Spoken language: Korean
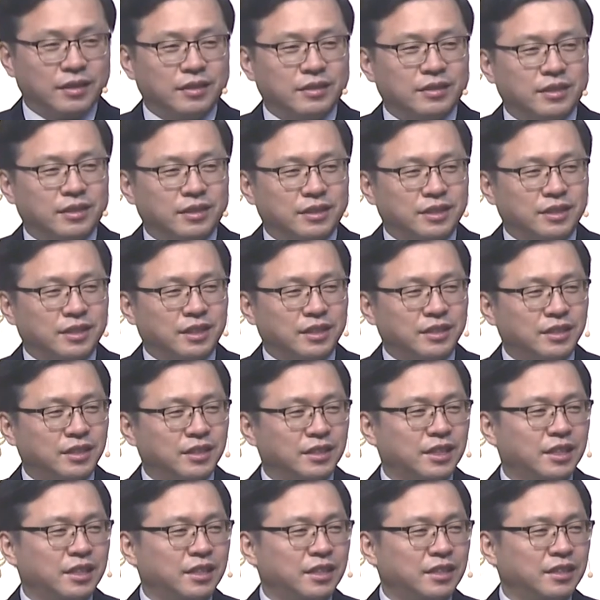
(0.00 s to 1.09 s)
예, 지난
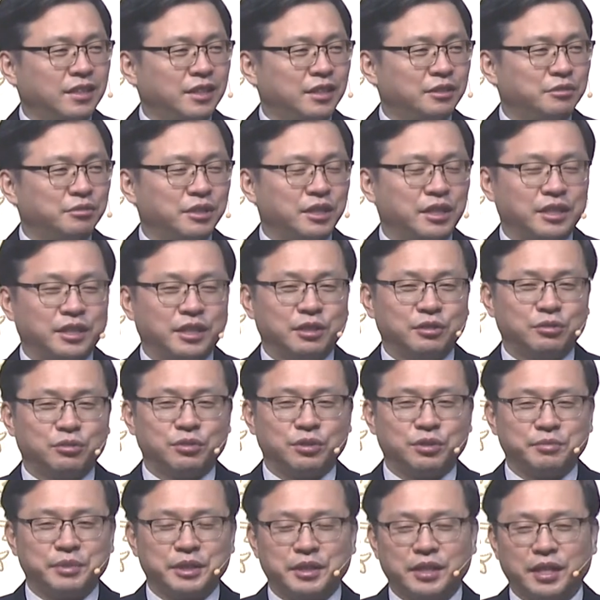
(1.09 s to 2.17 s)
시간에는 우리가
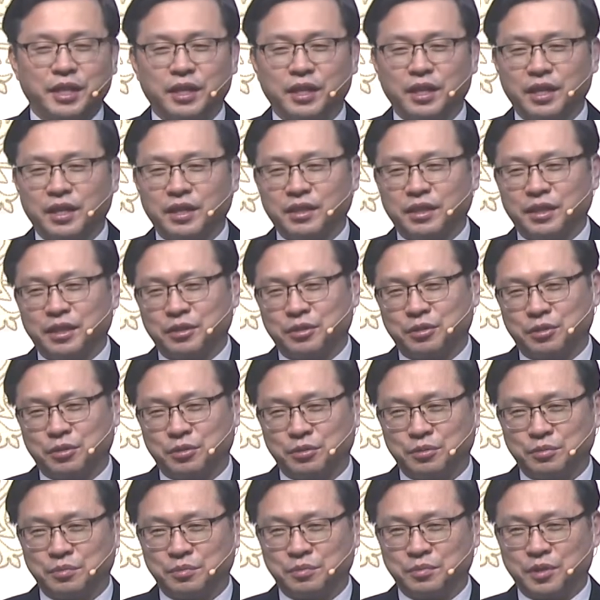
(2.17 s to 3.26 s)
예수님의 생애에 대해서
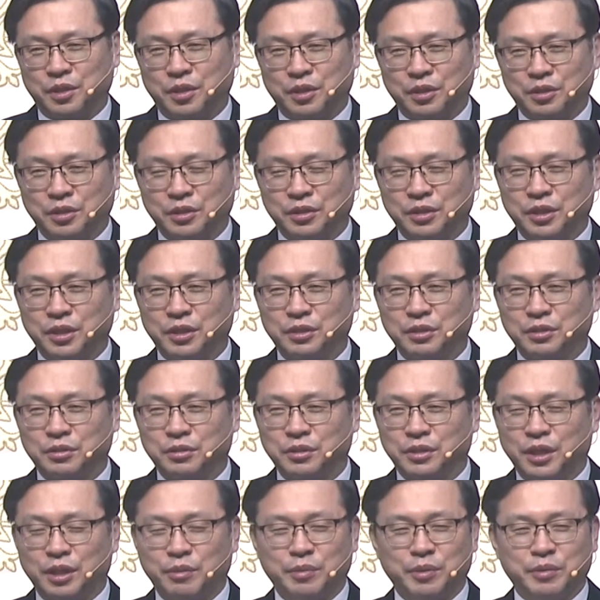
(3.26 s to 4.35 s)
좀 어, 전체적으로
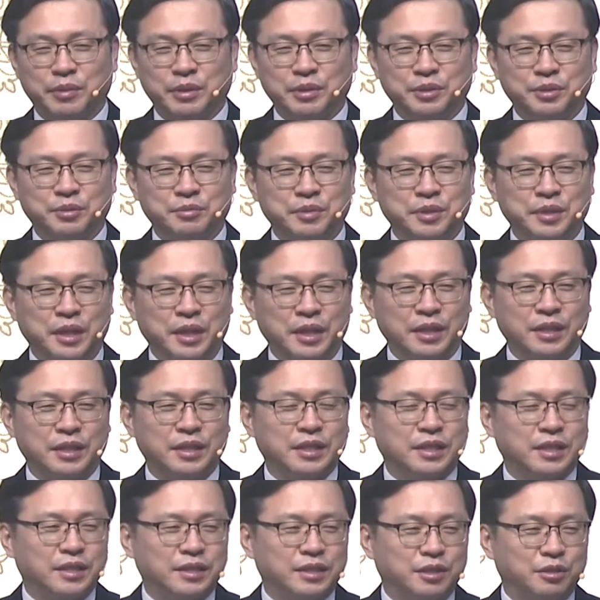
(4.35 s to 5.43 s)
살펴봤습니다.
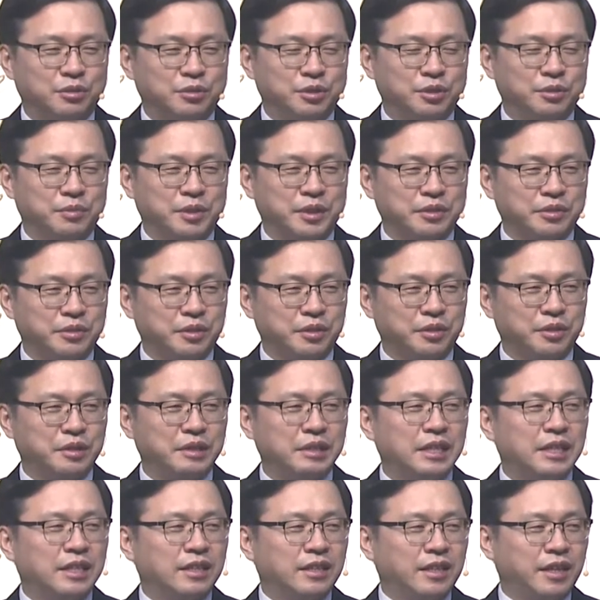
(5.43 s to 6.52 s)
예수님께서
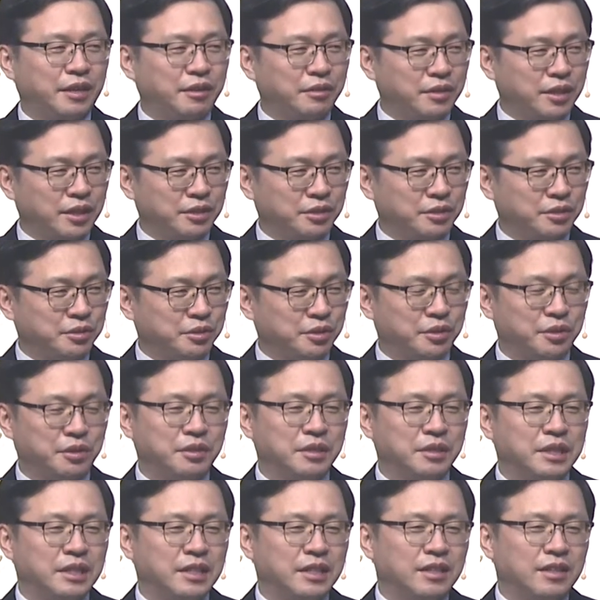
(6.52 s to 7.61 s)
태어나셔서
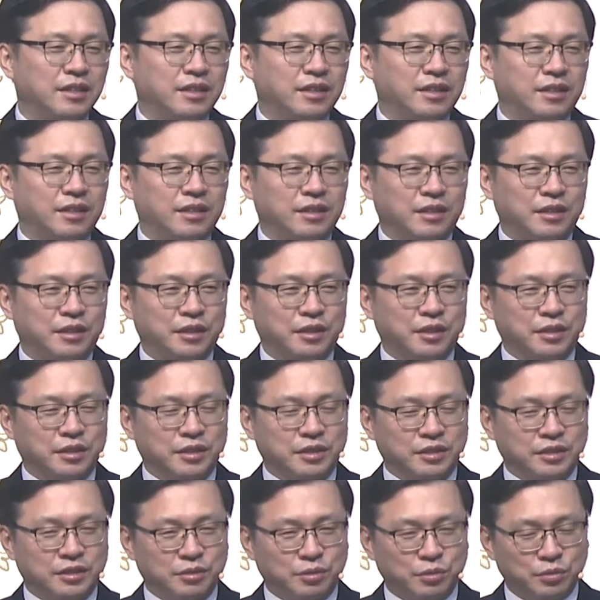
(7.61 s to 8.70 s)
어,
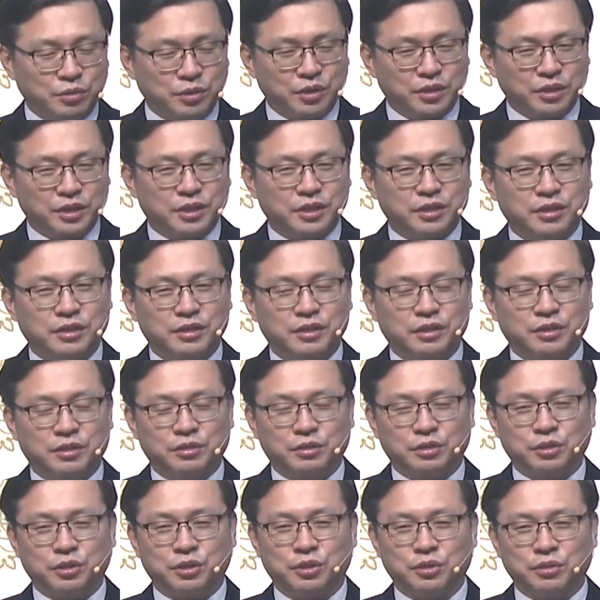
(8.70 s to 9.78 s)
그 소년 시절을
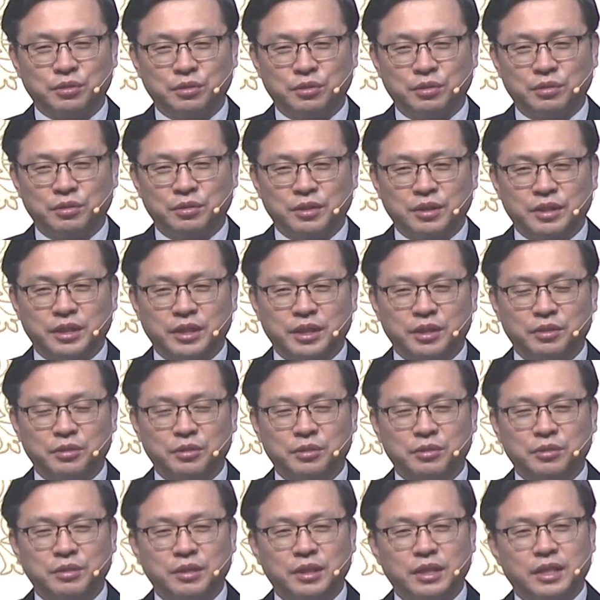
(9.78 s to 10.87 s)
거치시고
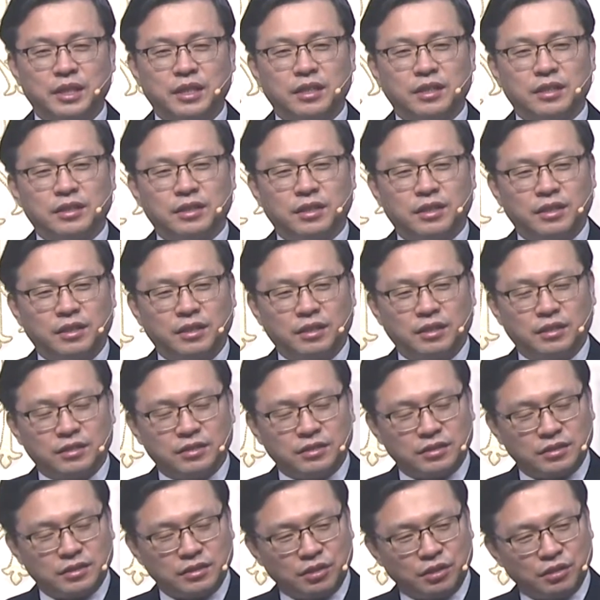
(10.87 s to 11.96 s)
그리고 어,
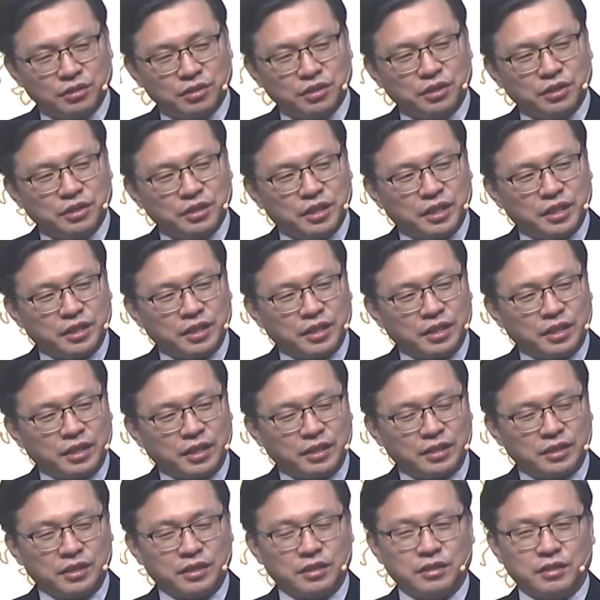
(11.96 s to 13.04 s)
청년이 될
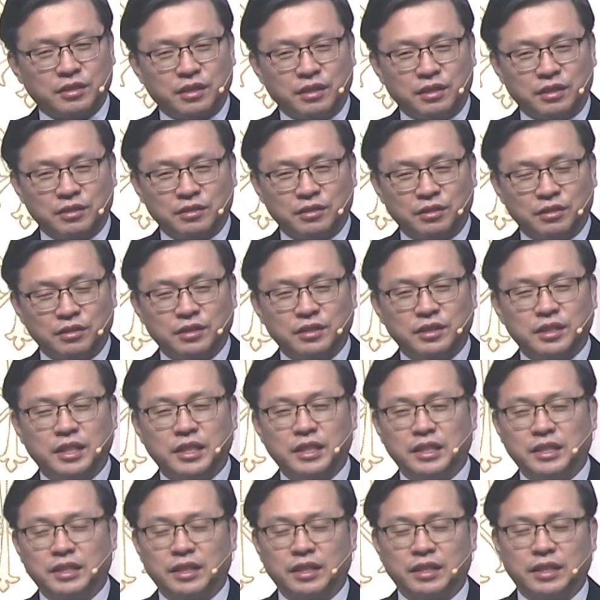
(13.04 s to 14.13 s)
때까지 어, 서른
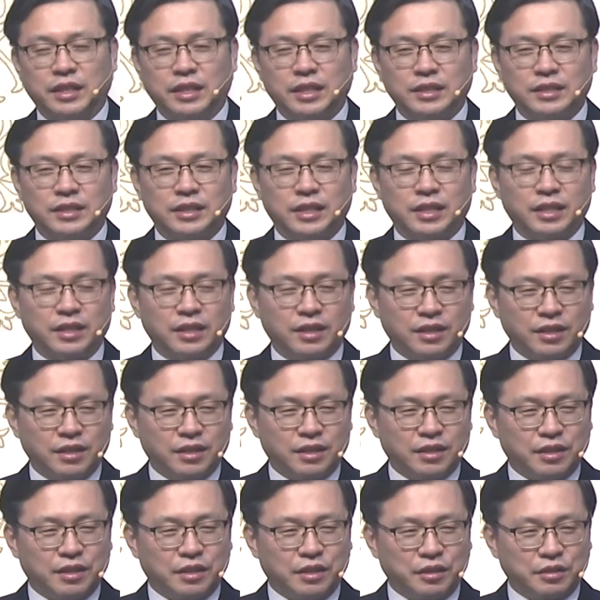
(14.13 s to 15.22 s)
살 때까지의
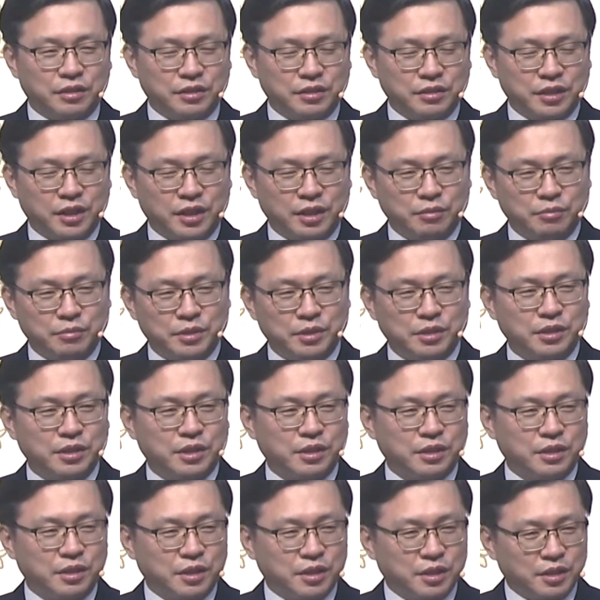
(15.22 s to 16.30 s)
어, 그 삶을
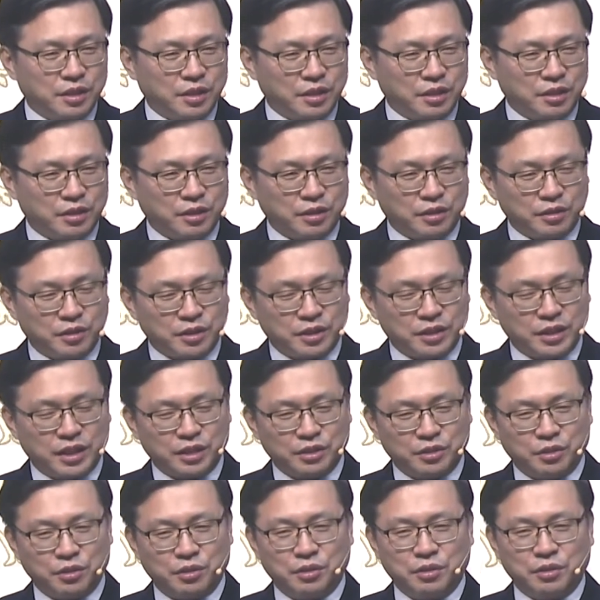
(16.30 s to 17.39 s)
어,
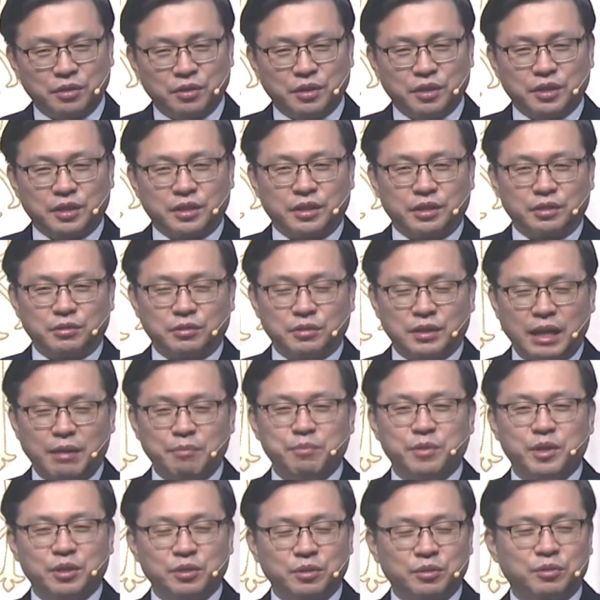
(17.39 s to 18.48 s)
지나서 그리고
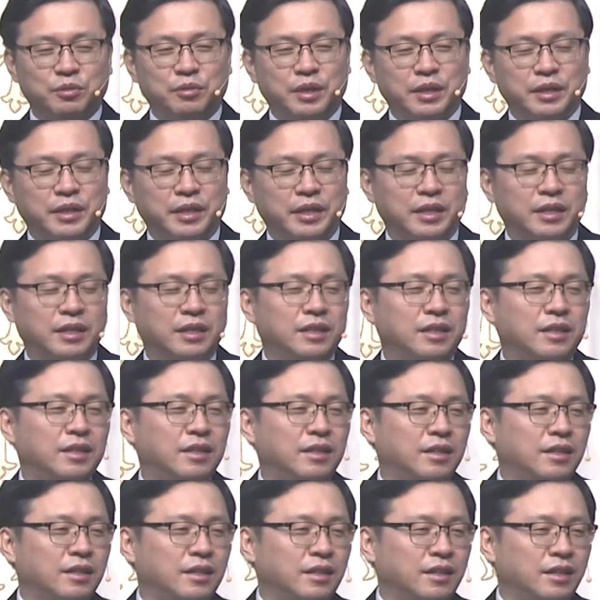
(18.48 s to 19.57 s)
3년 동안의
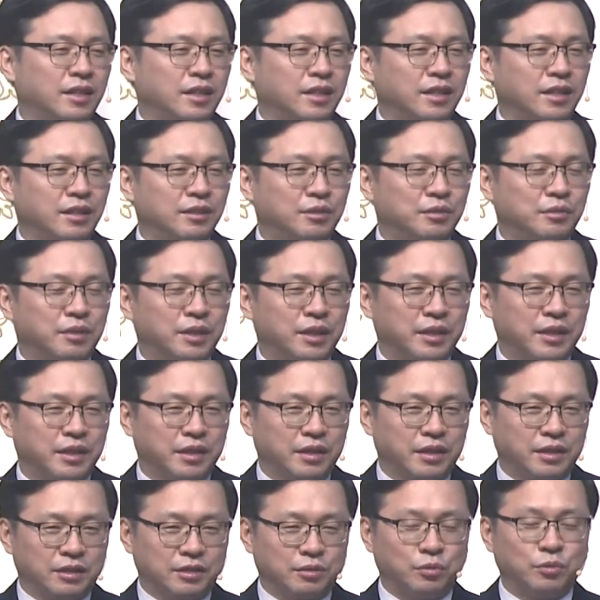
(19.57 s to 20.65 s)
어, 기간 동안에
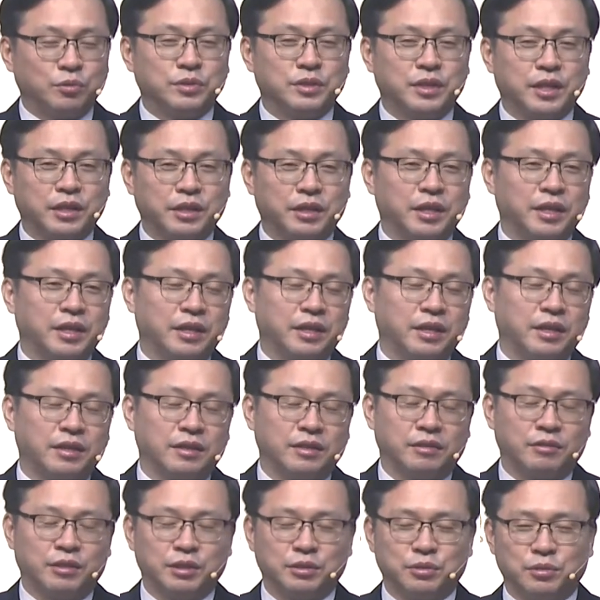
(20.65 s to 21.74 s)
공생의
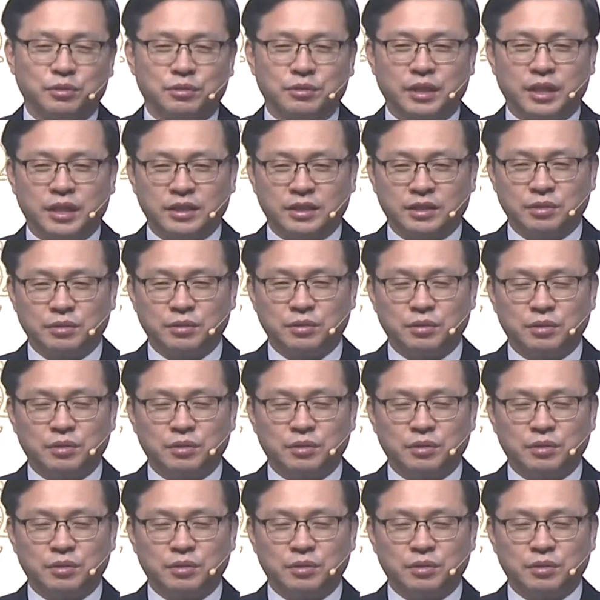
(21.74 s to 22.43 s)
활동을 하시고